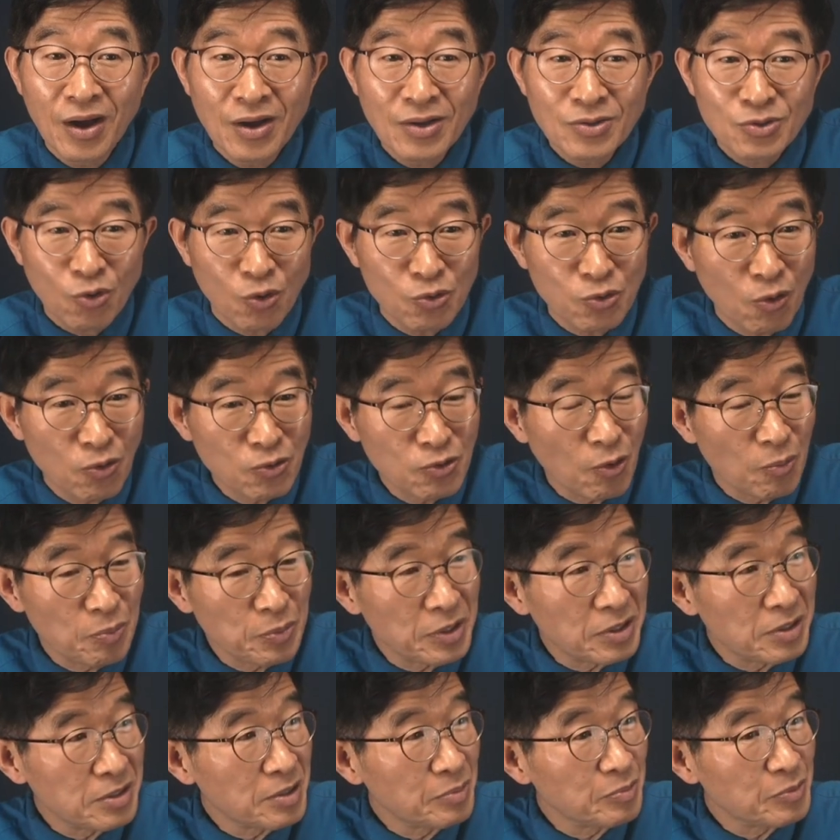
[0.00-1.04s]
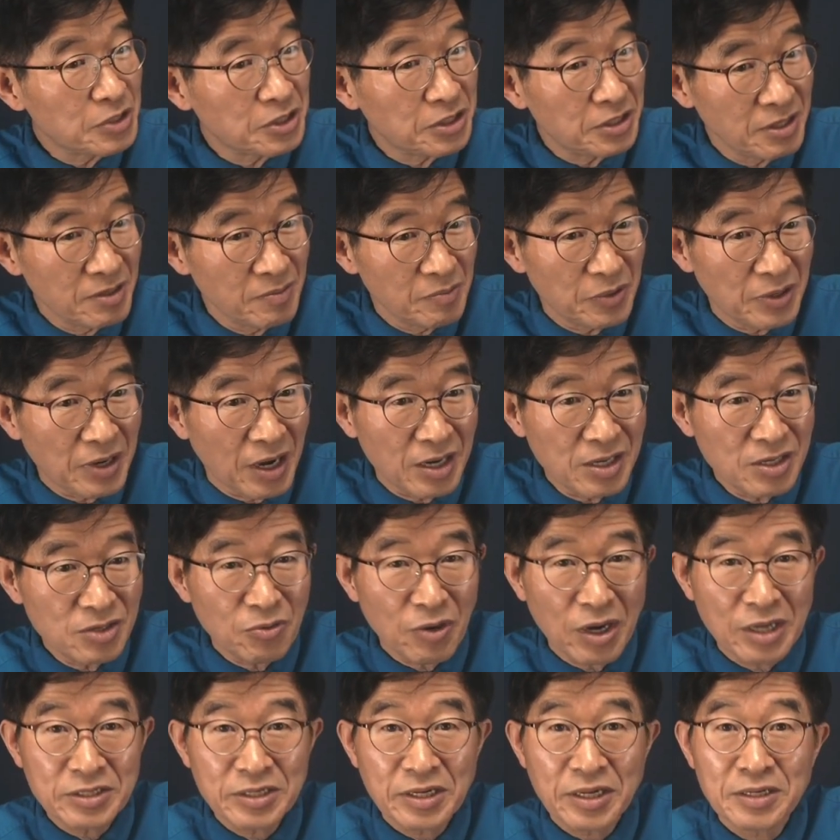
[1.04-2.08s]
도둑놈들을 좀 징벌하려고
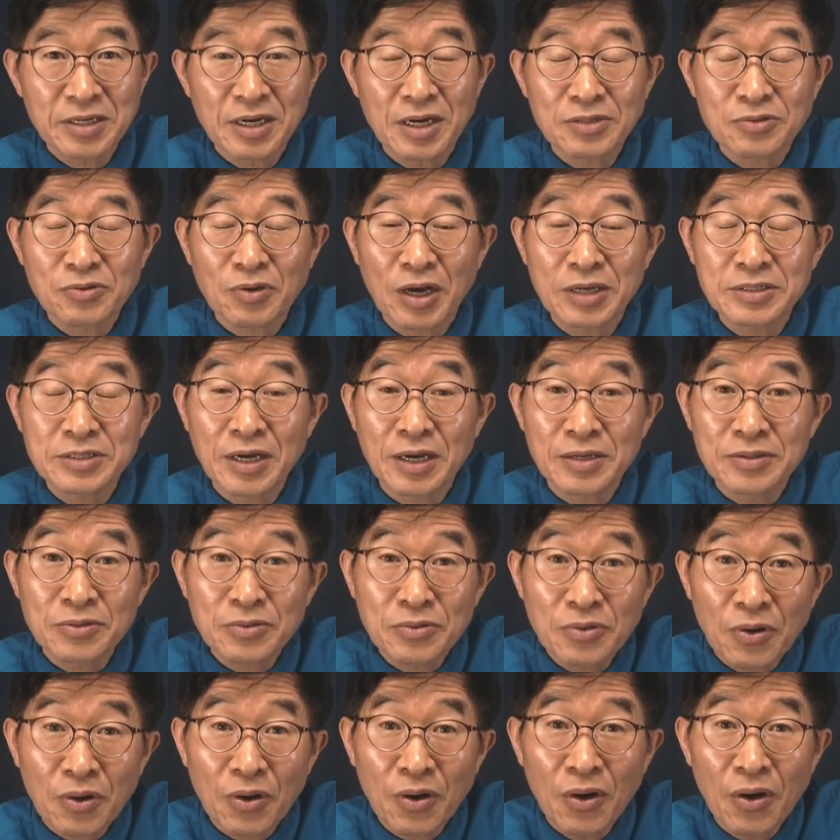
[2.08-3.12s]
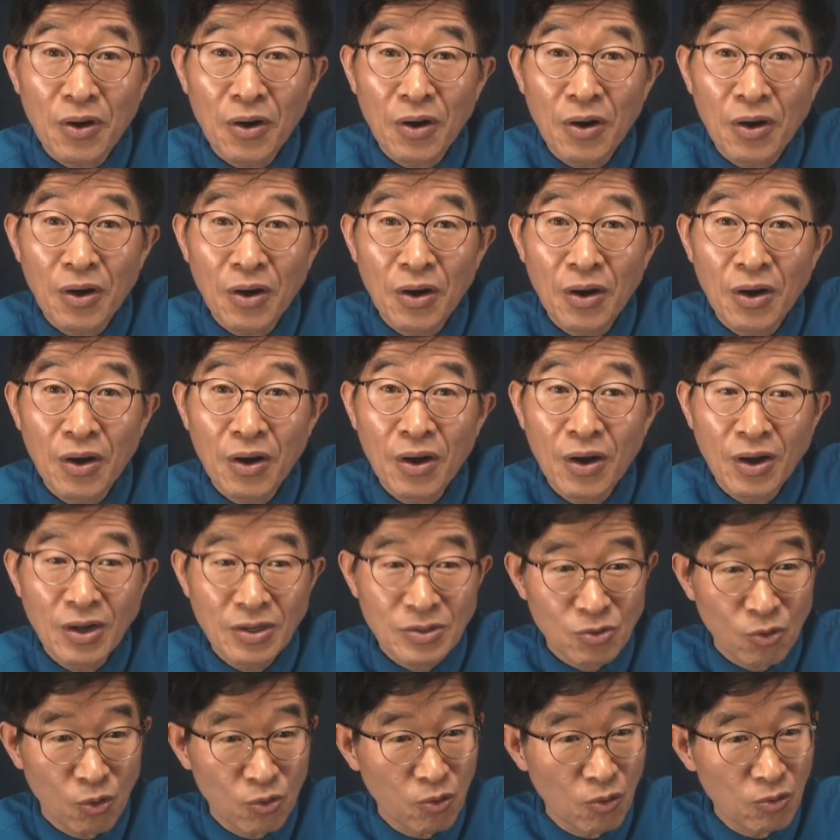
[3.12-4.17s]
할 생각도 하지 않고
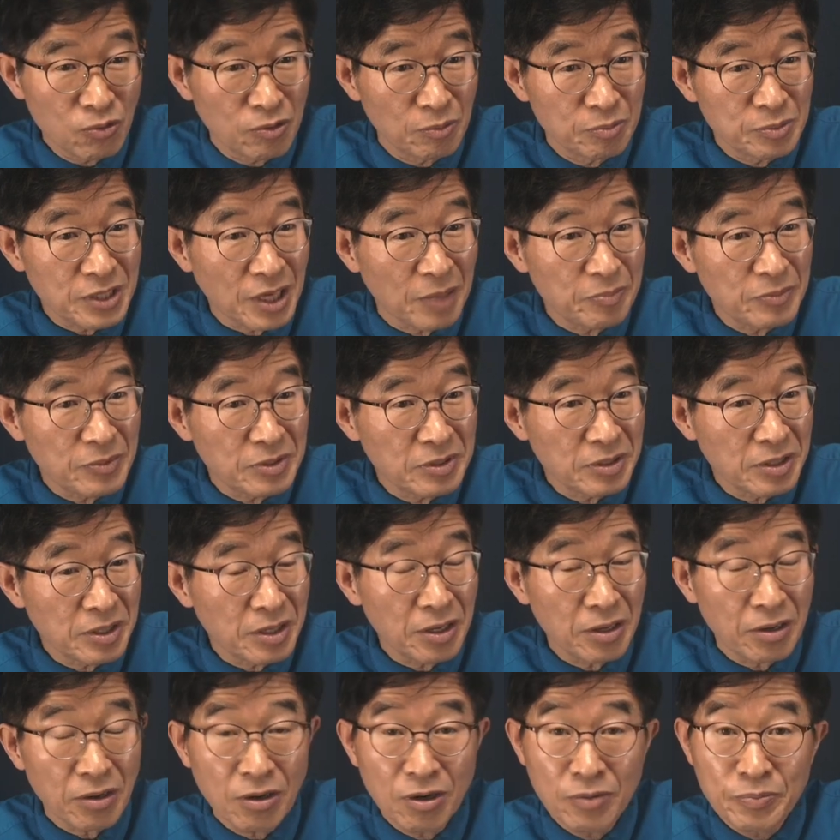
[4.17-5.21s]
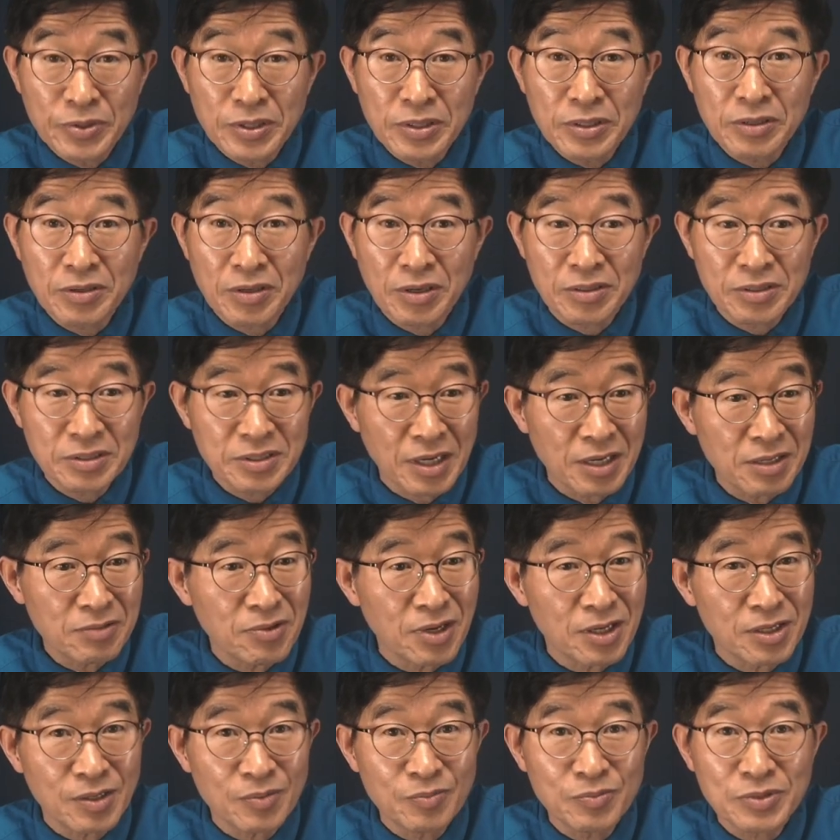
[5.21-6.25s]
도둑놈 잡는 게 업인
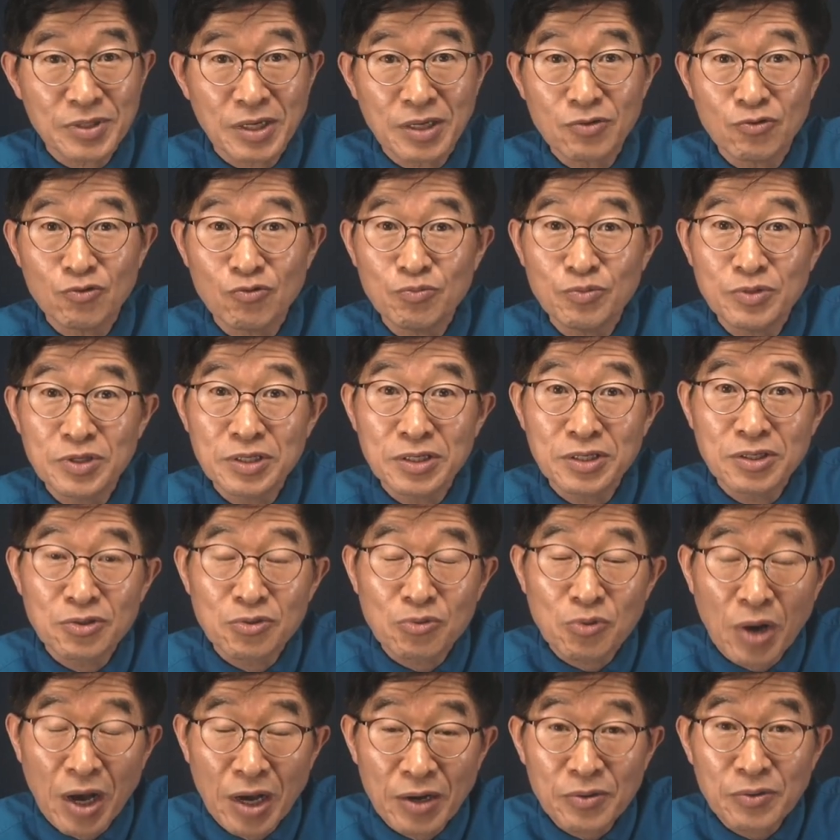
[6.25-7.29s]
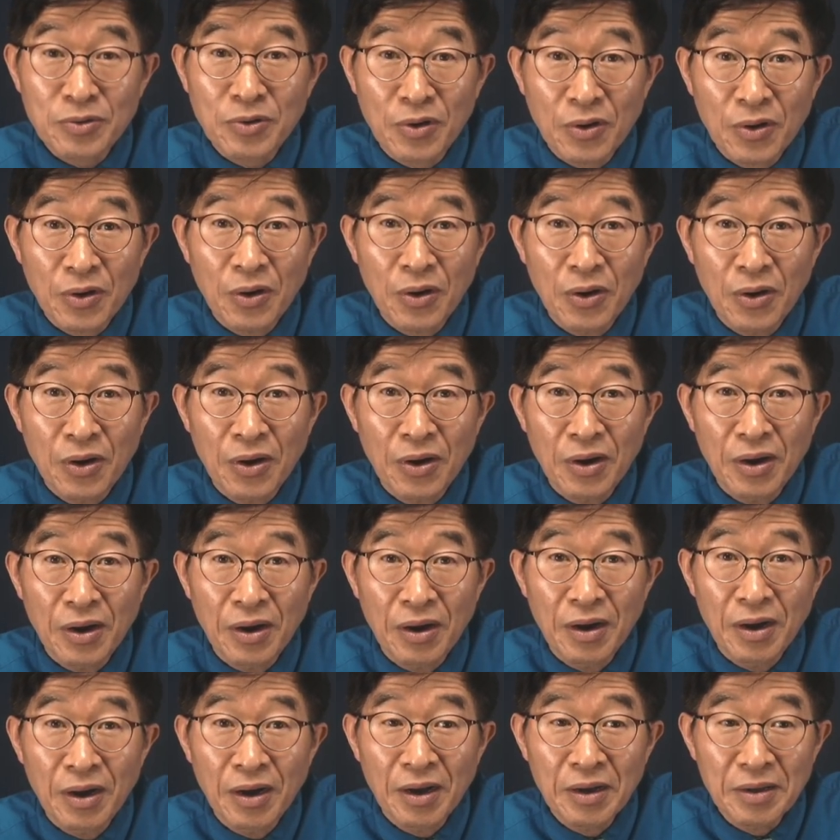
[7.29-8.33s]
경찰과 검찰이 움직이지도 않고
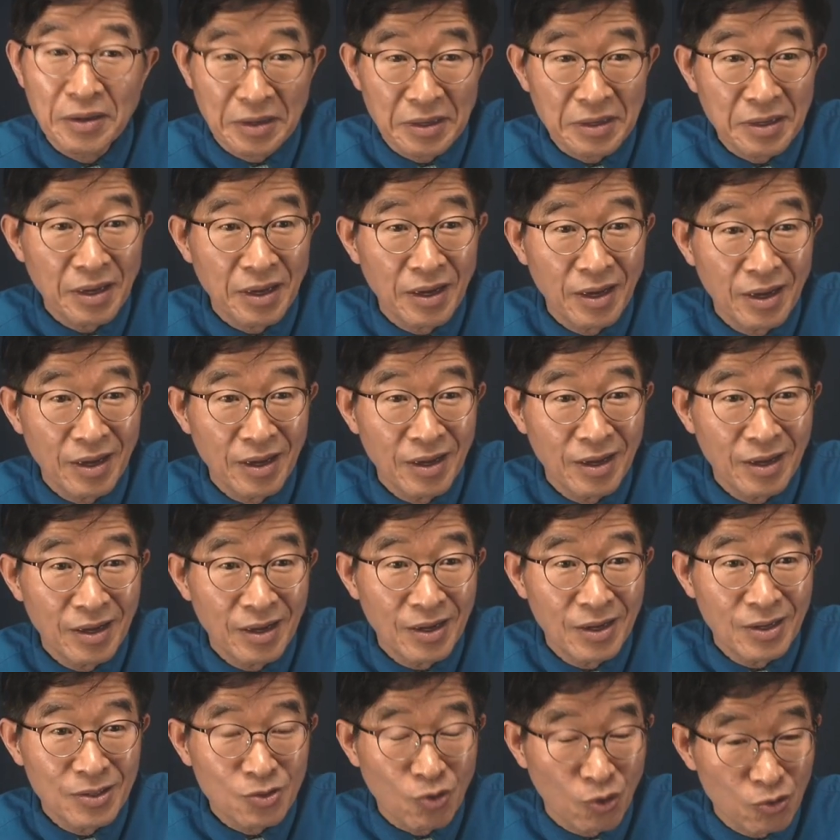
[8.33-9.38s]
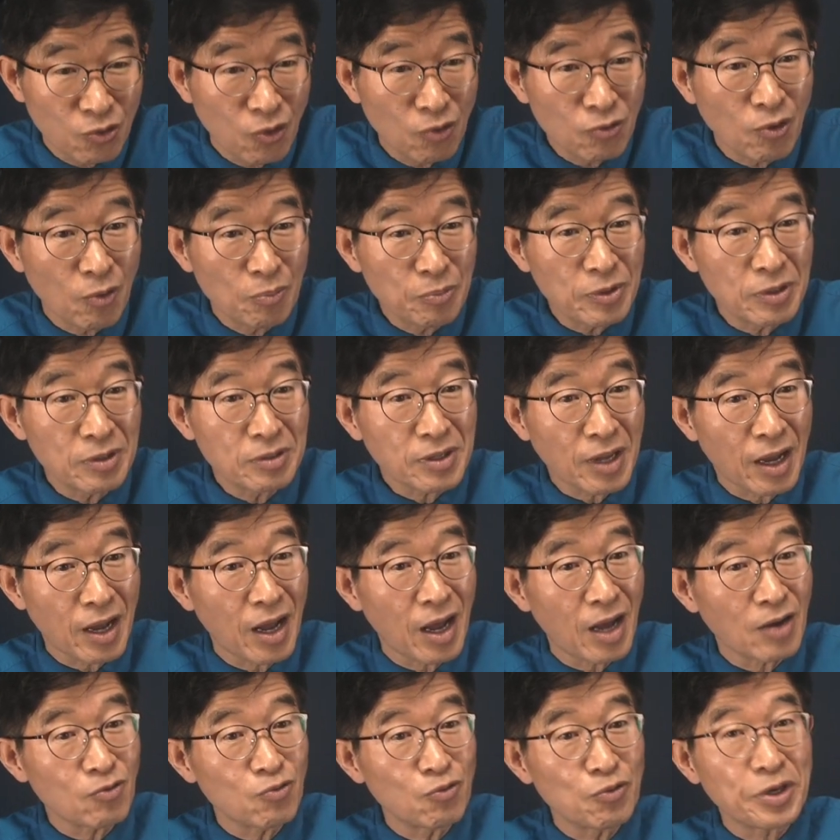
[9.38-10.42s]
예? 도둑놈들은
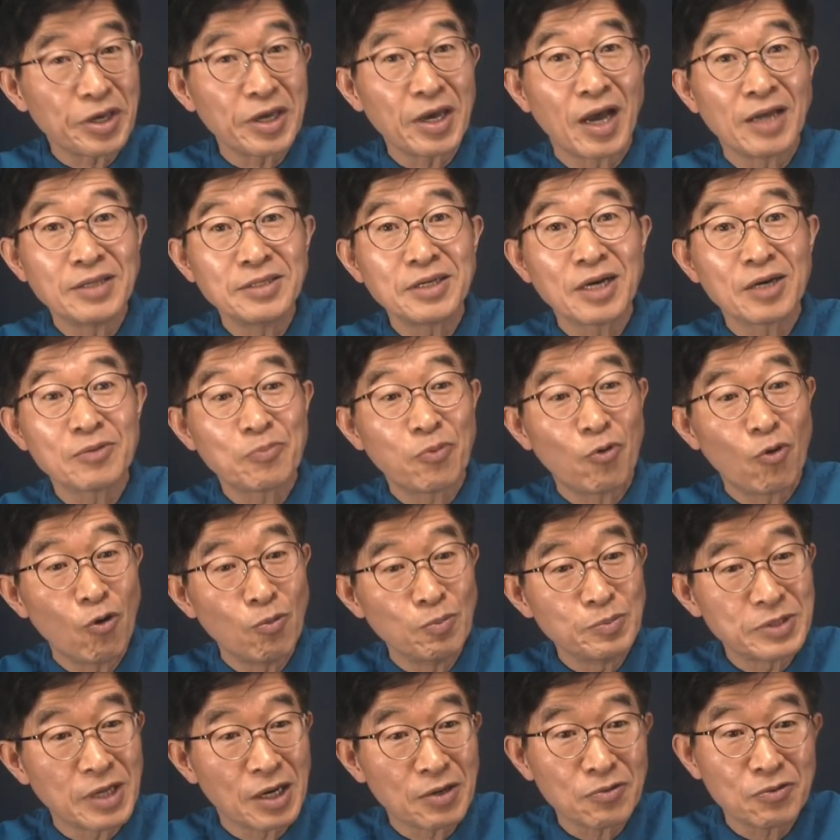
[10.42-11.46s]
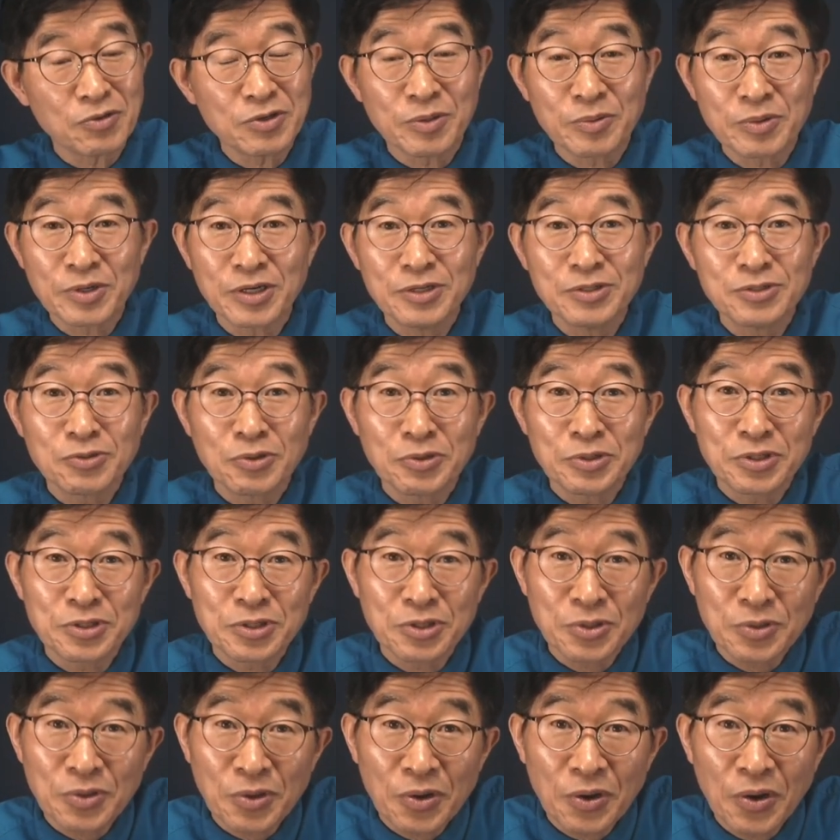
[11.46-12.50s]
다 국회에 앉아 포함 잡고 이런 큰소리
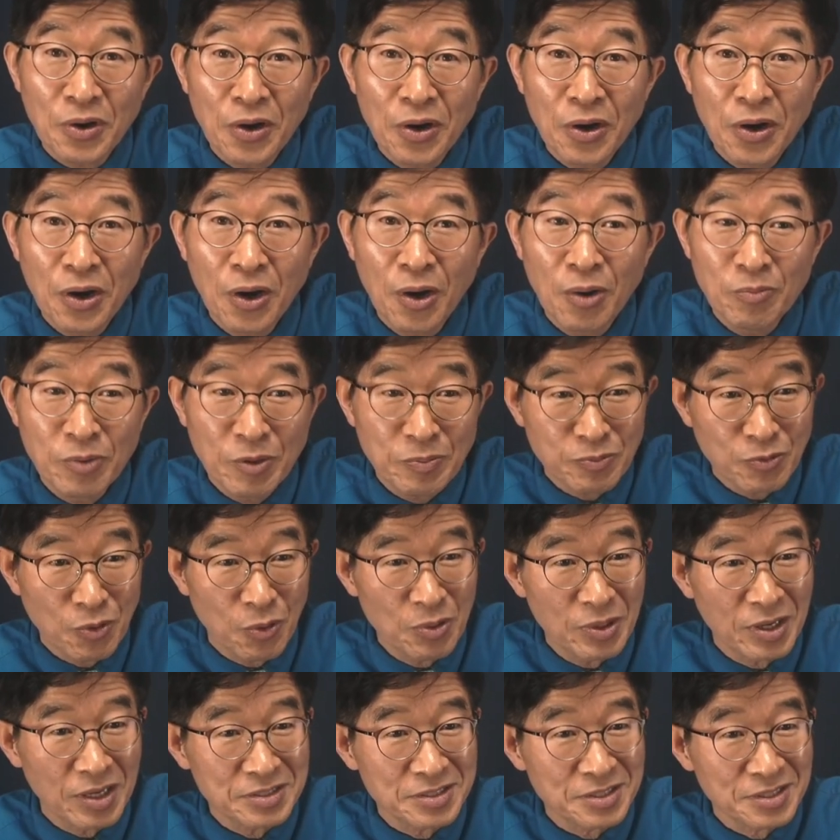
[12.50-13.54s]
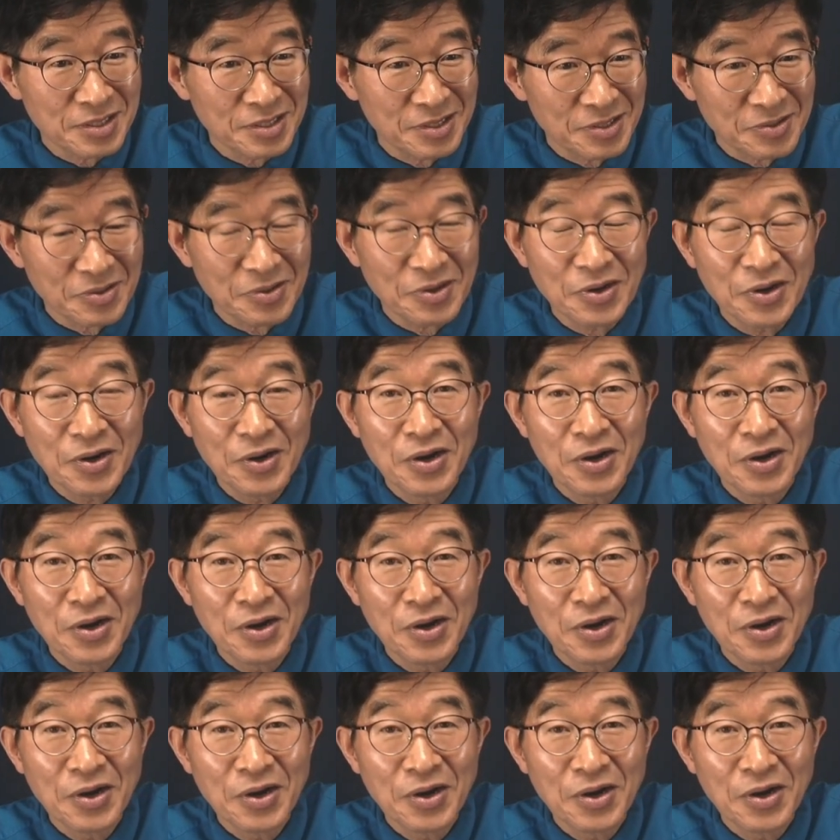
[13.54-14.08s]
치고 법 통과시키고